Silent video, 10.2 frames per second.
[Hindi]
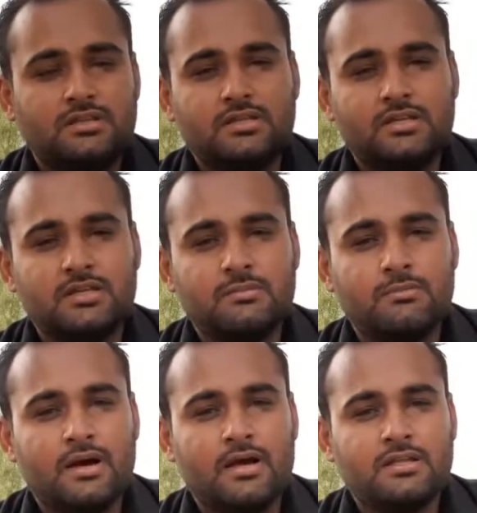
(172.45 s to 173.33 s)
तीन
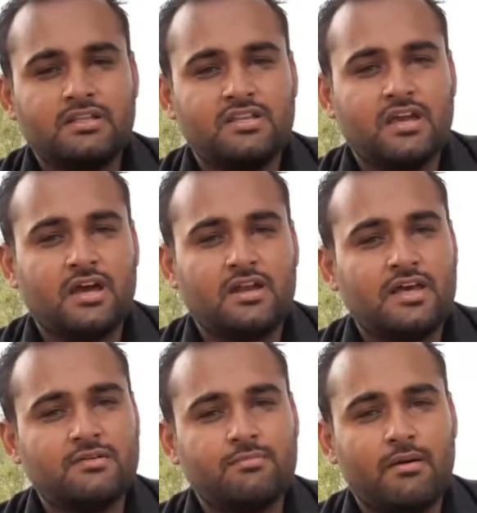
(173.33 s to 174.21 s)
माह या
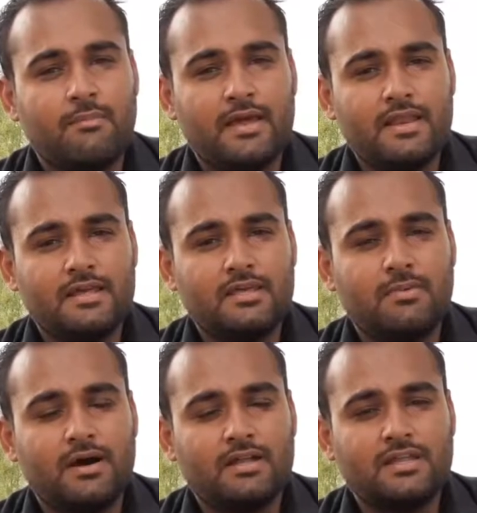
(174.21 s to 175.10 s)
ढाई माह पहले की
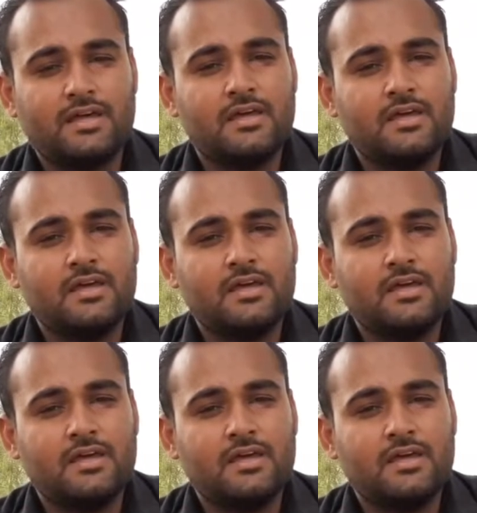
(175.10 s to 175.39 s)
बात है